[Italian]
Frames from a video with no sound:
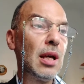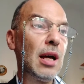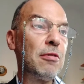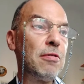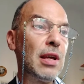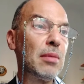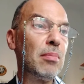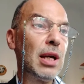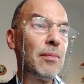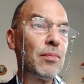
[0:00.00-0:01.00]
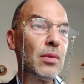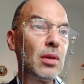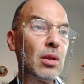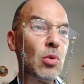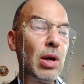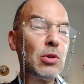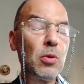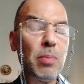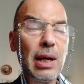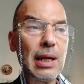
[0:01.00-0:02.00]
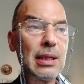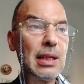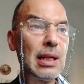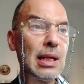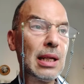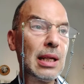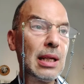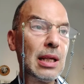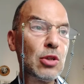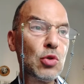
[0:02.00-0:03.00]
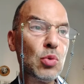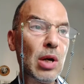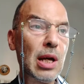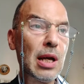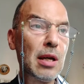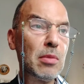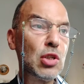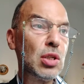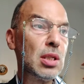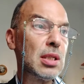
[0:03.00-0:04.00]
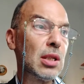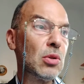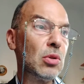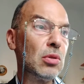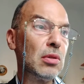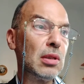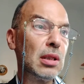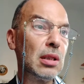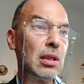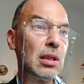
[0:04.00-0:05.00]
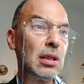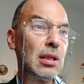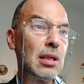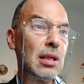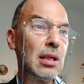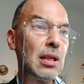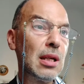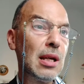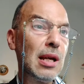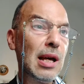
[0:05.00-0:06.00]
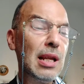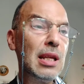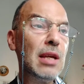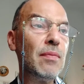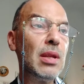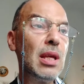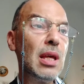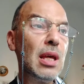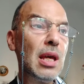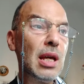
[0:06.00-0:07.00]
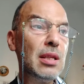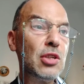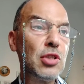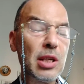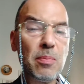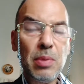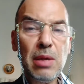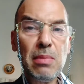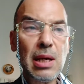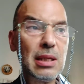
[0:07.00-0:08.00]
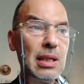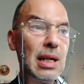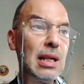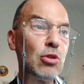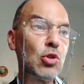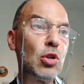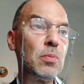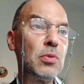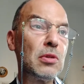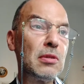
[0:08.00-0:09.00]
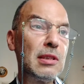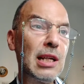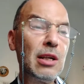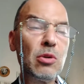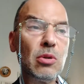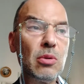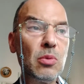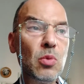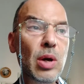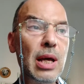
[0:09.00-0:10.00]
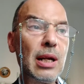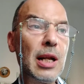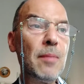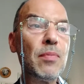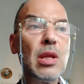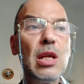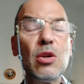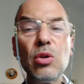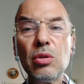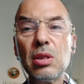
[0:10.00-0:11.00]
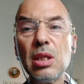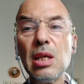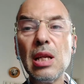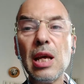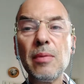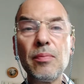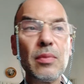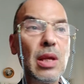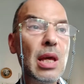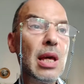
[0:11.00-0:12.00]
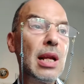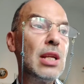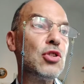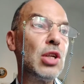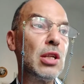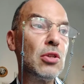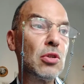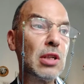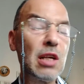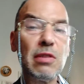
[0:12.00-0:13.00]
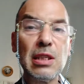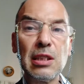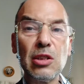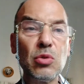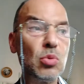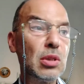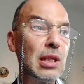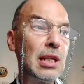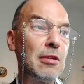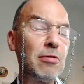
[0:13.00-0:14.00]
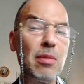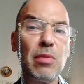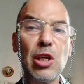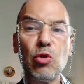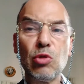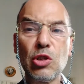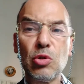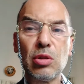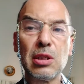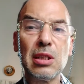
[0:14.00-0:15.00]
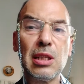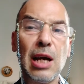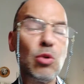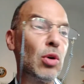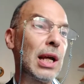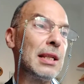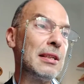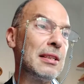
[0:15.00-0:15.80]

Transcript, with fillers: afferma, quando parla della sua amicizia con eh, Ali e dice che prima dello scoppio della guerra il cortile era il centro della vita di tutte le famiglie, una sorta di agora,